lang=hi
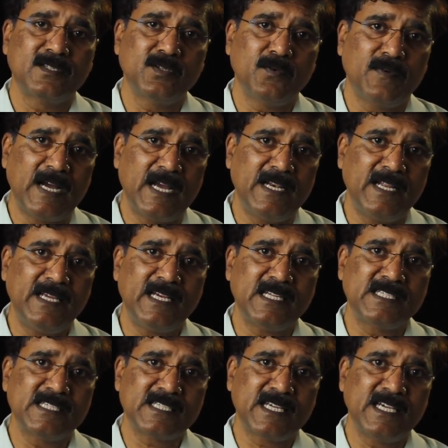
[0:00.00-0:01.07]
जो फाइलें या
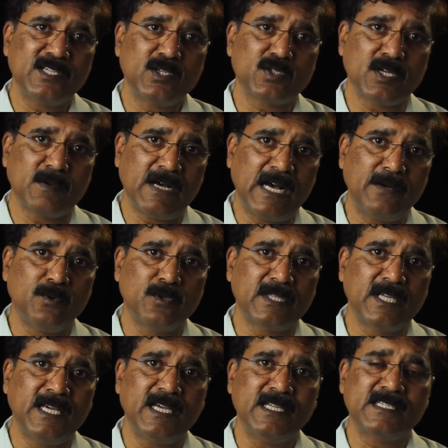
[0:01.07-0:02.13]
जिसके जो स्वभाव
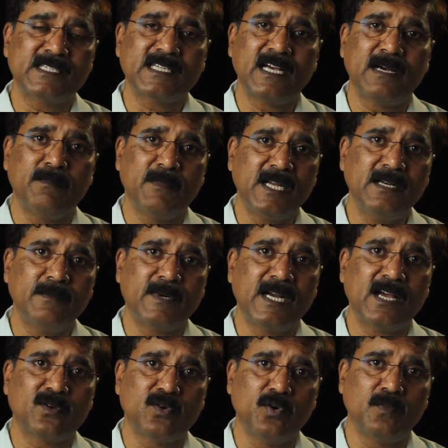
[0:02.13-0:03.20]
होते हैं जिसका मन
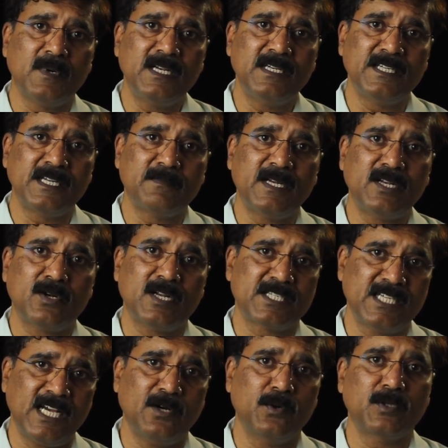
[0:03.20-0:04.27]
बड़ा कोमल निर्मल और
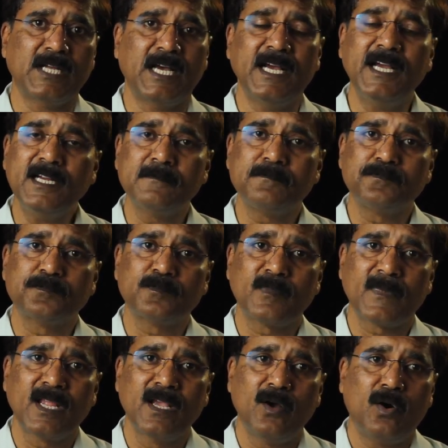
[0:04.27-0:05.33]
अच्छा होता है
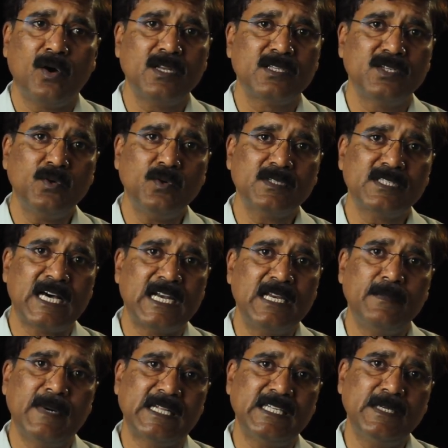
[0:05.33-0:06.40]
और जो
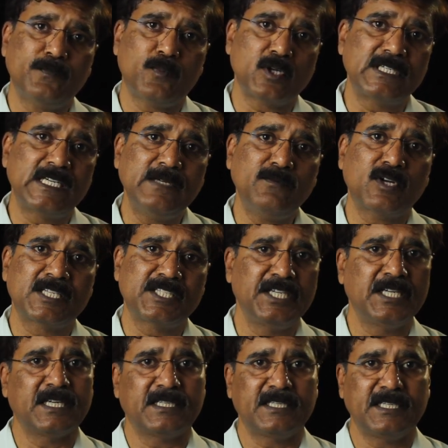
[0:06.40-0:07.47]
सारी बातें पॉजिटिव और
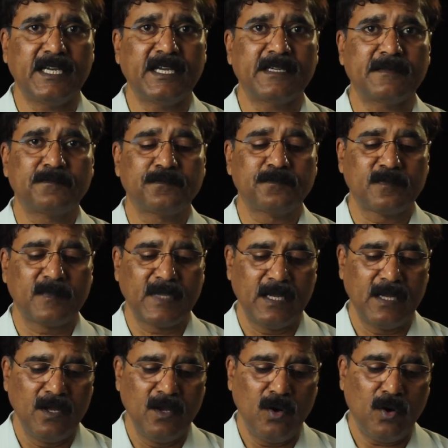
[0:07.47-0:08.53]
अच्छी करती है
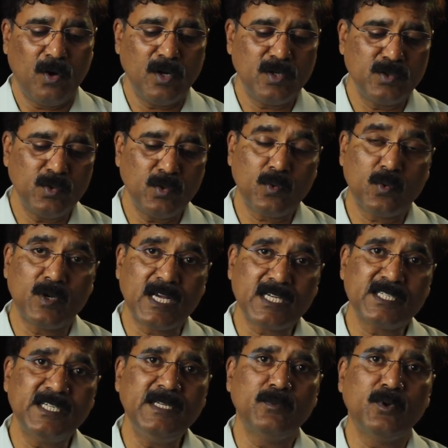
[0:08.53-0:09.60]
और जो
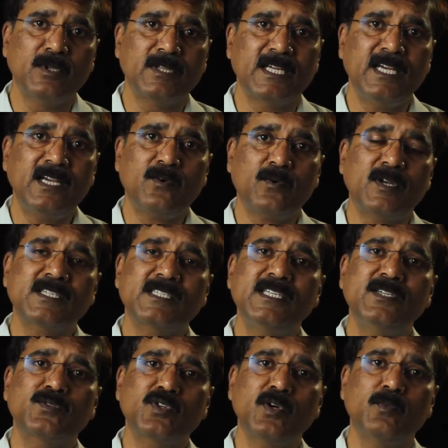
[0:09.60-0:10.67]
कुलक्षणी बोलते हैं
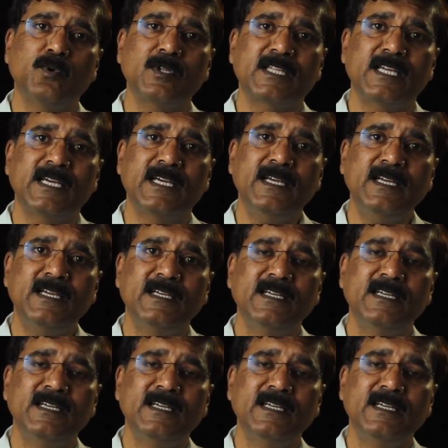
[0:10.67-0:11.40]
कुलक्षणी उसको बोलते हैं